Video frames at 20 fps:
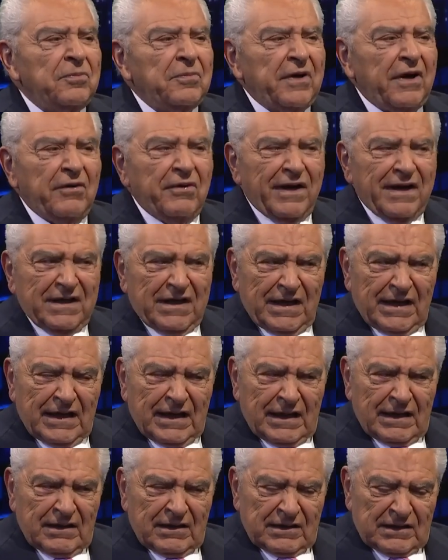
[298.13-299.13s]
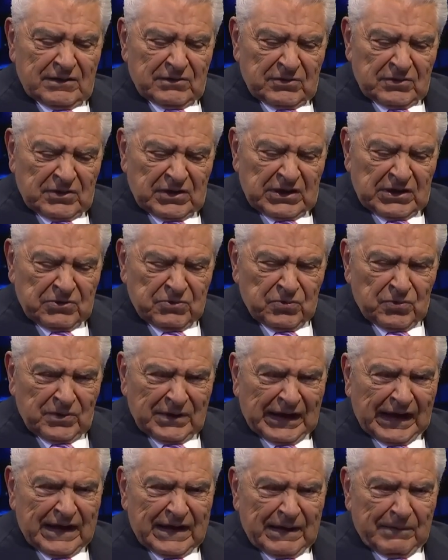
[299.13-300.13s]
veo a Irina en un
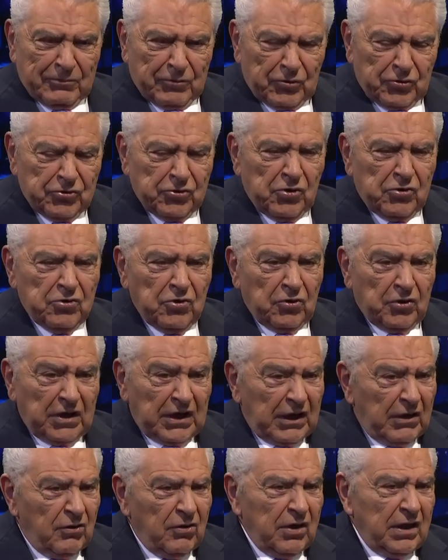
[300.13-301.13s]
gran apoyo. Yo creo